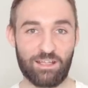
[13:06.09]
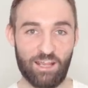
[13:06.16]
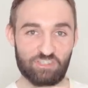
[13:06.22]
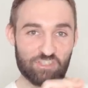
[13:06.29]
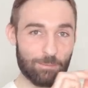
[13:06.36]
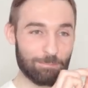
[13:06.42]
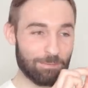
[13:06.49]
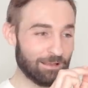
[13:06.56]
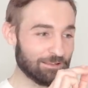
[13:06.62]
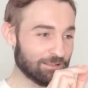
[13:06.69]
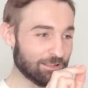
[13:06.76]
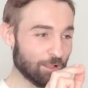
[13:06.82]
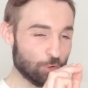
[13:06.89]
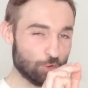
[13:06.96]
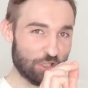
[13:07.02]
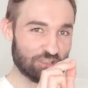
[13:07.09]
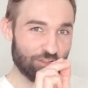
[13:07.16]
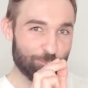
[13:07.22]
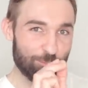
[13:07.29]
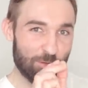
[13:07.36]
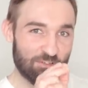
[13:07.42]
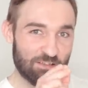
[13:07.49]
Każda planeta rusza się
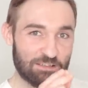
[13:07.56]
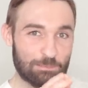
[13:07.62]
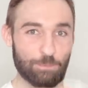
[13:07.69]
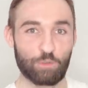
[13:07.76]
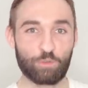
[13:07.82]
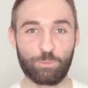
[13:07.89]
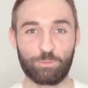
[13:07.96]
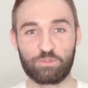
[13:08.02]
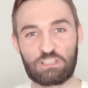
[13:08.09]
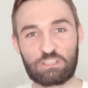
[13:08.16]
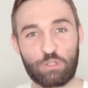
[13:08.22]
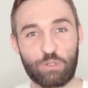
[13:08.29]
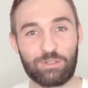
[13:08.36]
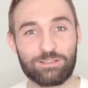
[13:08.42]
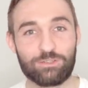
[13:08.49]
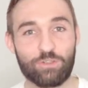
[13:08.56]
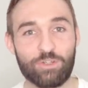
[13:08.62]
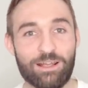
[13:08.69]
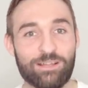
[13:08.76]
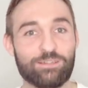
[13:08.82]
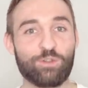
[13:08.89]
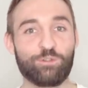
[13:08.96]
w pewien sposób, wszystko jest
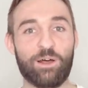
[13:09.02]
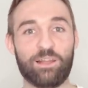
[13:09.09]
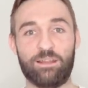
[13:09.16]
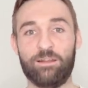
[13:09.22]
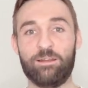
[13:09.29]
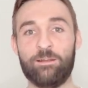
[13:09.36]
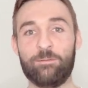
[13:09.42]
zorganizowane.